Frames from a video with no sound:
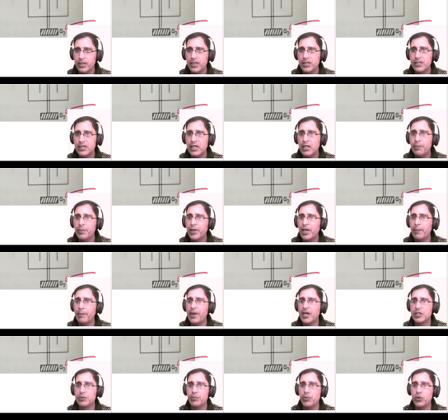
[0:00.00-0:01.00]
इस लिप के
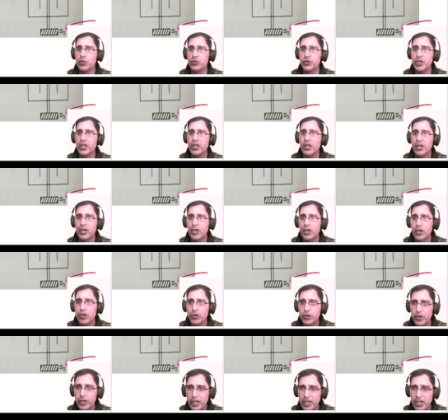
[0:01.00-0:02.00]
पास पहुंचे
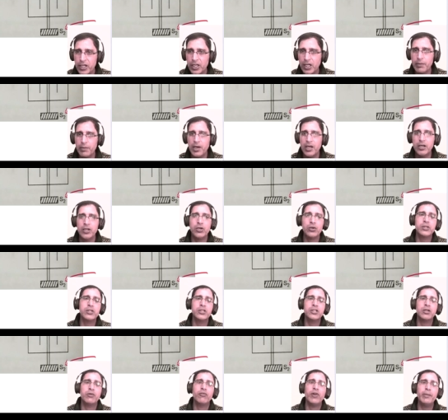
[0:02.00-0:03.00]
तो एयर के मालिक्यूल्स
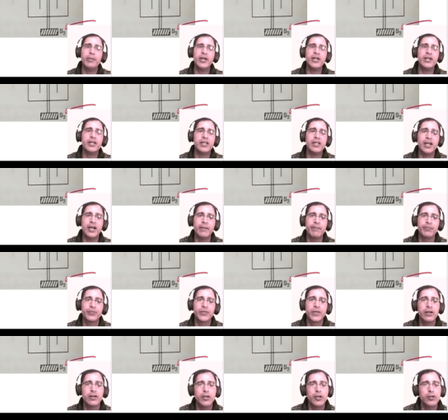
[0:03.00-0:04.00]
ने जब वाइब्रेट किया
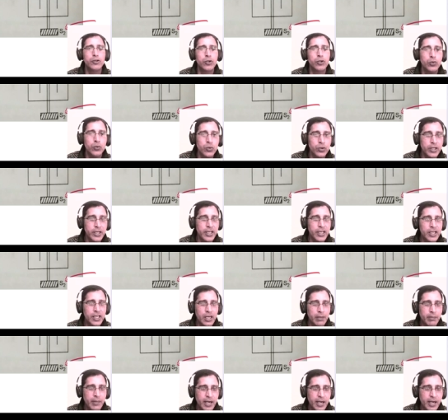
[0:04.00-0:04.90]
तो उन एयर के